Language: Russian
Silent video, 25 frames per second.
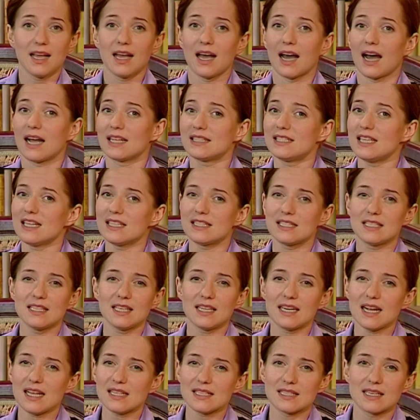Отец не
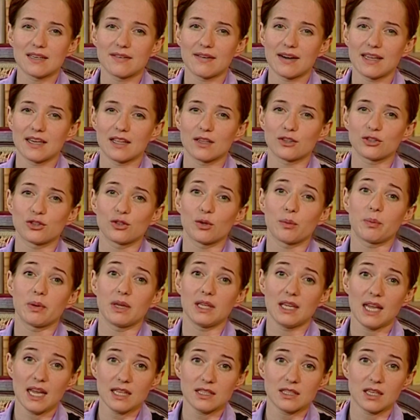раз говорил, что
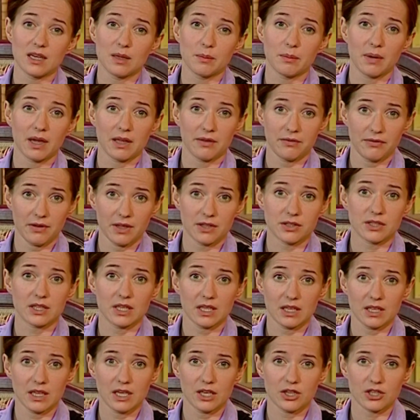приятели мои, Федька и
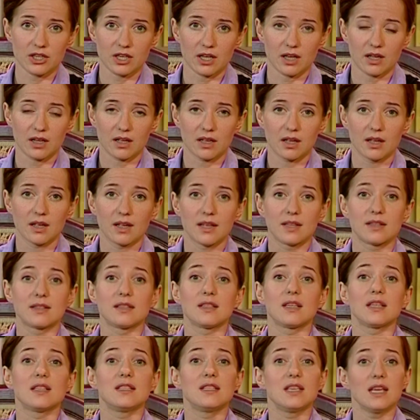Гришка,
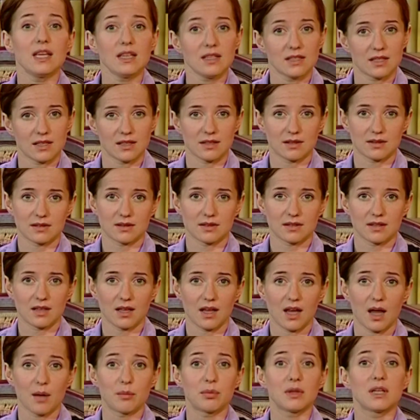не дети,
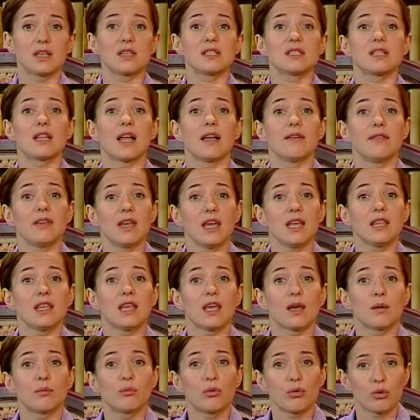а
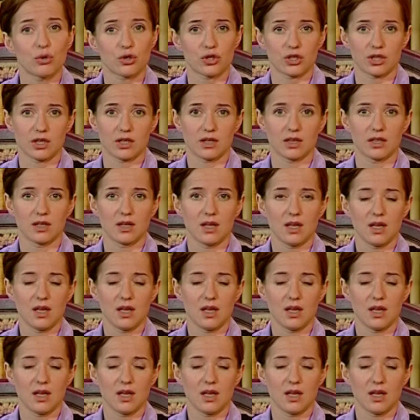благословение Божие,